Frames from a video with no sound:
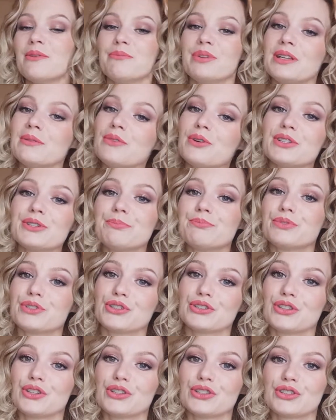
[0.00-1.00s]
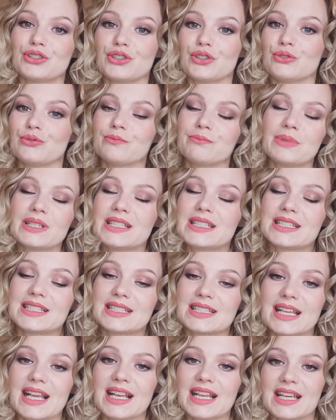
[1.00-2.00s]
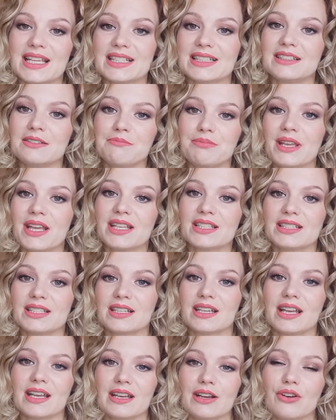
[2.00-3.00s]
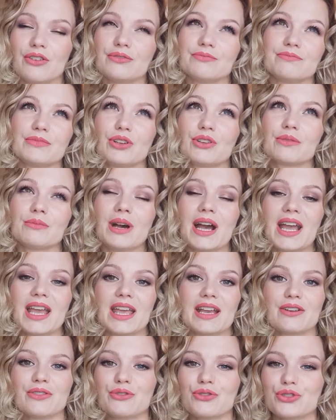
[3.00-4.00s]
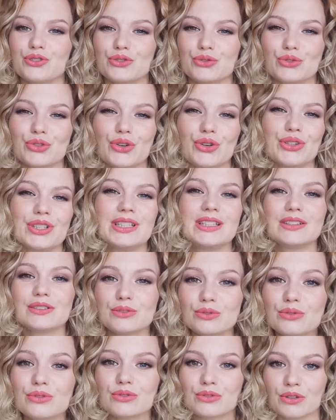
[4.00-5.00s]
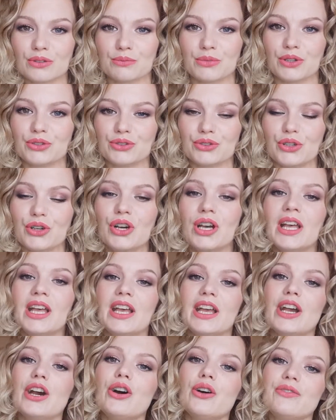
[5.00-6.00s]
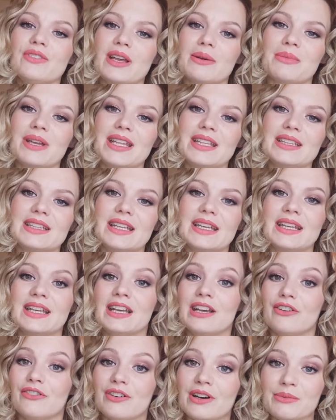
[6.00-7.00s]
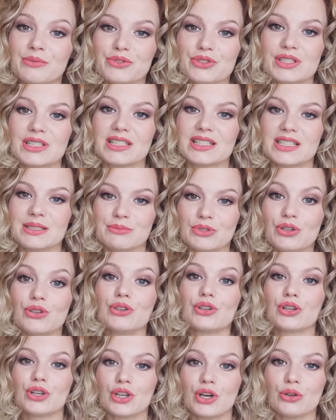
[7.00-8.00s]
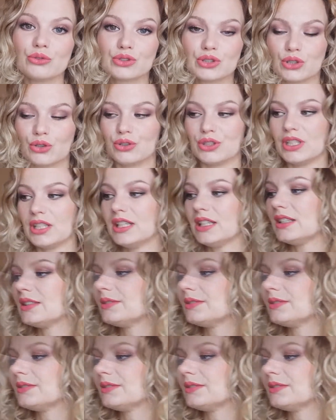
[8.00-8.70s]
Primo prodotto, un best seller di Pixi che ormai è conosciuto in tutto il mondo e ovviamente famosissimo Glow Tonic. È